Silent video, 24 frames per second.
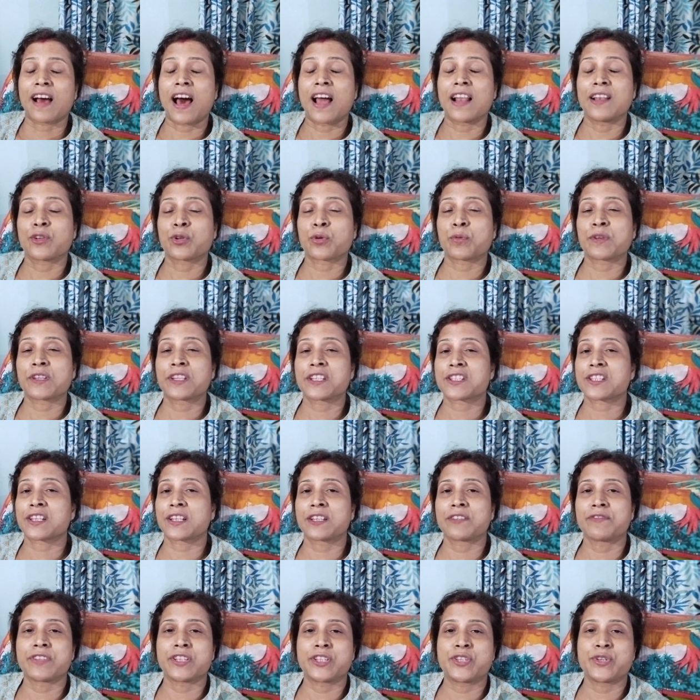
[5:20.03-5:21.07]
কাল তোমাদের
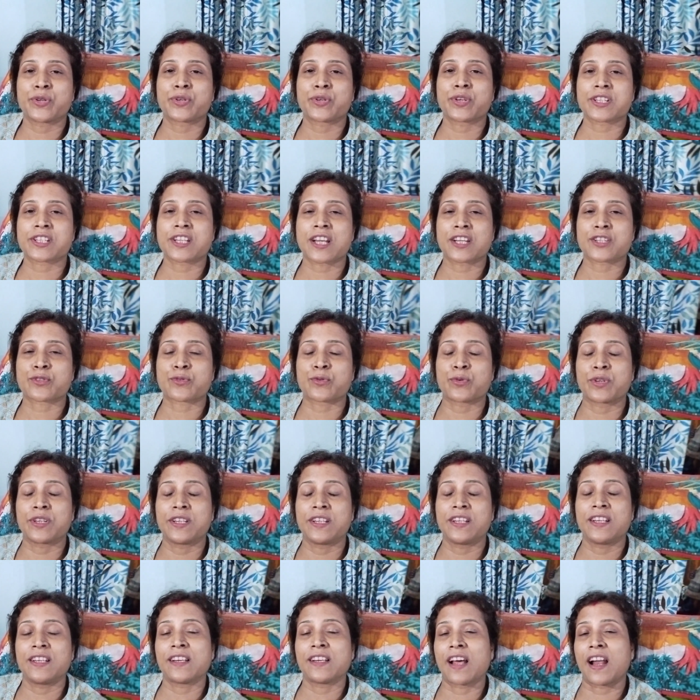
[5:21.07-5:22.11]
সাথে ভিডিওটা শেষ
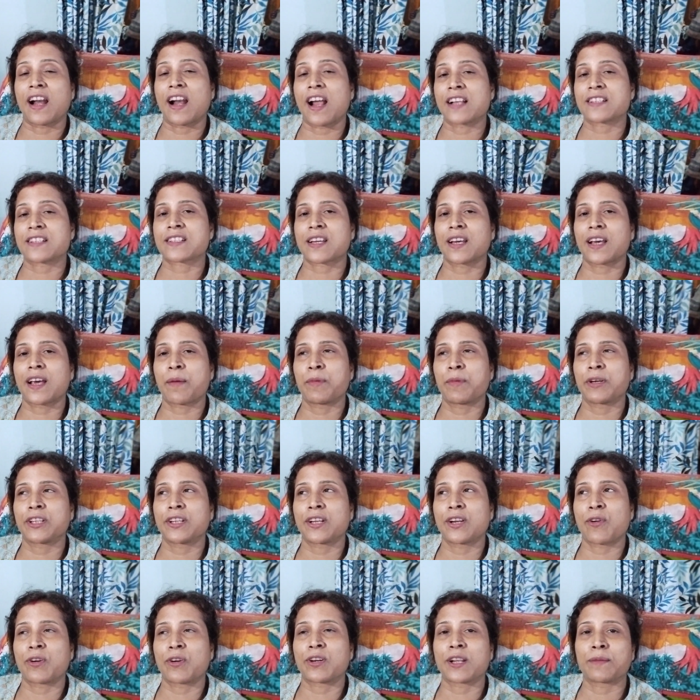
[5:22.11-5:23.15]
করিনি আর আজকে
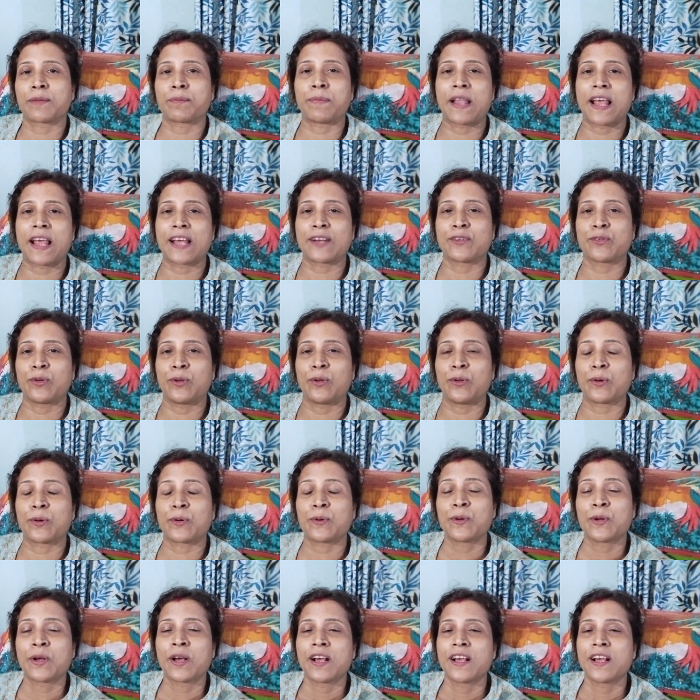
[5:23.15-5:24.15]
আমাদের হঠাৎ প্ল্যান হলো